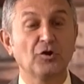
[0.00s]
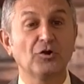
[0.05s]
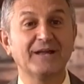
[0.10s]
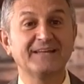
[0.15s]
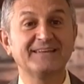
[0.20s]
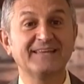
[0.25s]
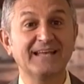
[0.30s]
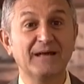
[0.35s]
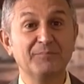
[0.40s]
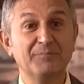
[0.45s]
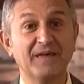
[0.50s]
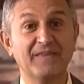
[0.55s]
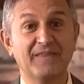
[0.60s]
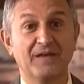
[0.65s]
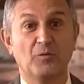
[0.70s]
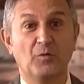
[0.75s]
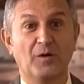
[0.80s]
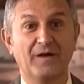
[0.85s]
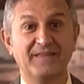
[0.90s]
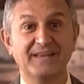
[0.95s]
Con la
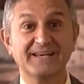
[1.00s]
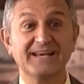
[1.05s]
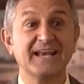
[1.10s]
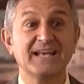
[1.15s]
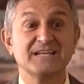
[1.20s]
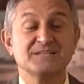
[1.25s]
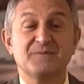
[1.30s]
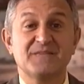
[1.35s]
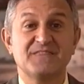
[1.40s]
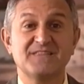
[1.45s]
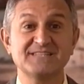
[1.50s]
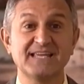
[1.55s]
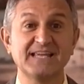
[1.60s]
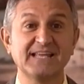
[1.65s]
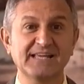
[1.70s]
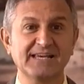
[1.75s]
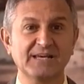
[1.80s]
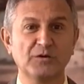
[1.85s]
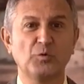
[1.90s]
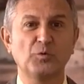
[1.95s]
terapia adecuada, raras
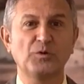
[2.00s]
veces hay que